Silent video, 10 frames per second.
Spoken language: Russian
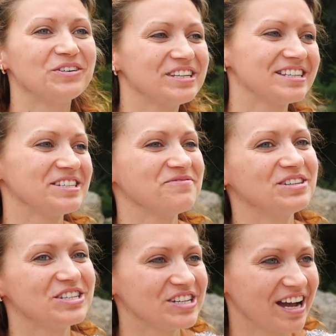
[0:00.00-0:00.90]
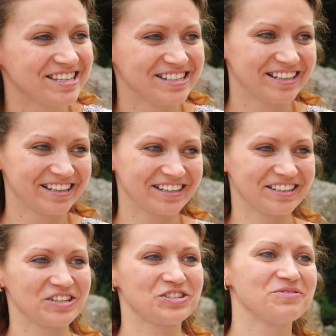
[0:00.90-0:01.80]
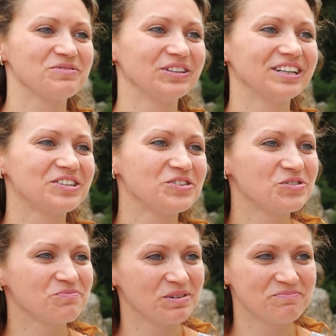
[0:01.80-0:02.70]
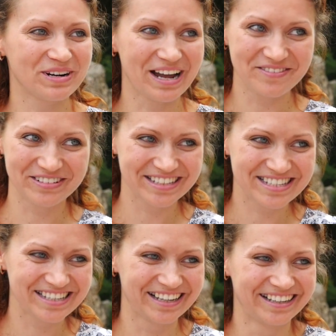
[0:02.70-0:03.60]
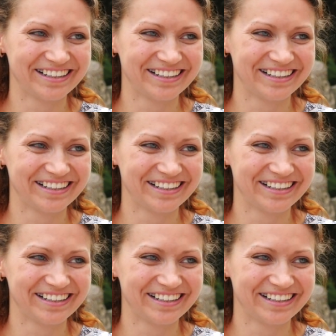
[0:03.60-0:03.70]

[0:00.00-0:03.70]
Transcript: Кухня замечательная, даже ребенок чуть-чуть поправился.